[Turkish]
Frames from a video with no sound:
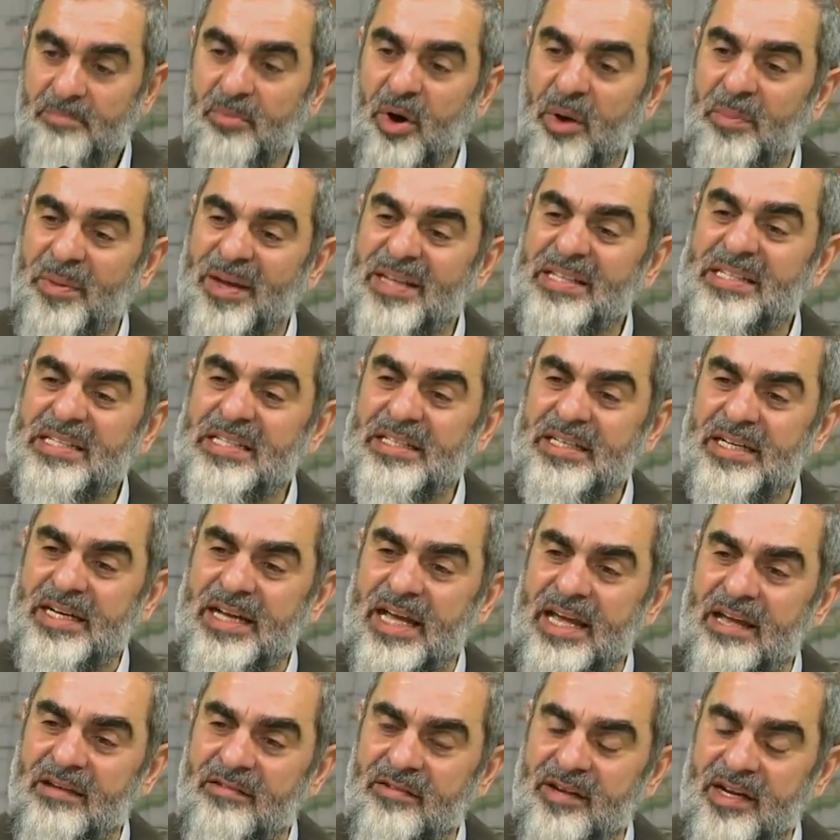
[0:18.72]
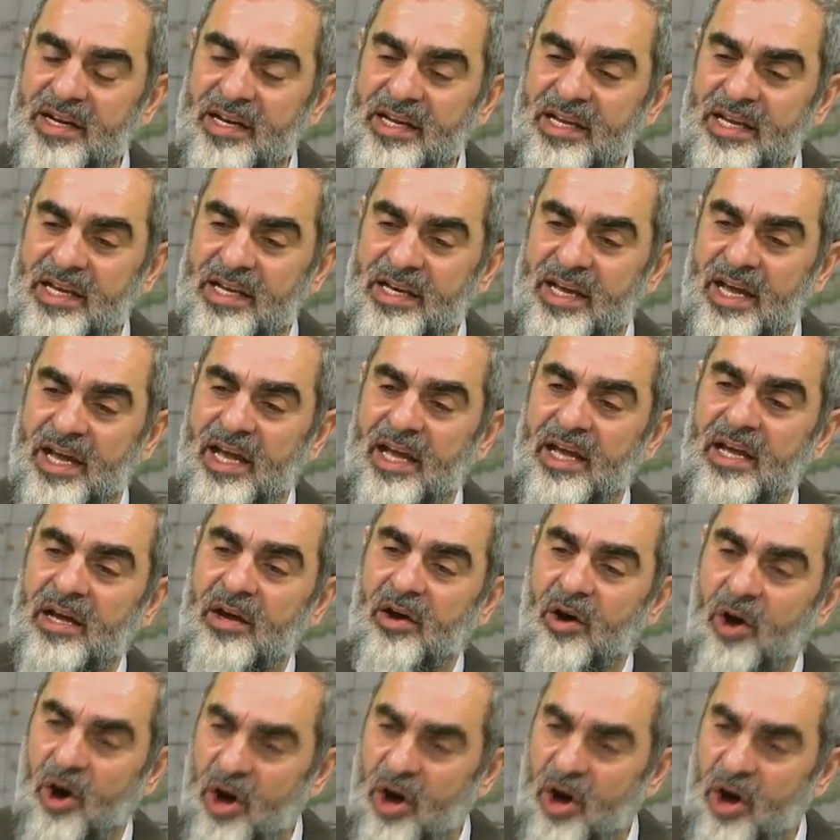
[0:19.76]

babasının evliliğine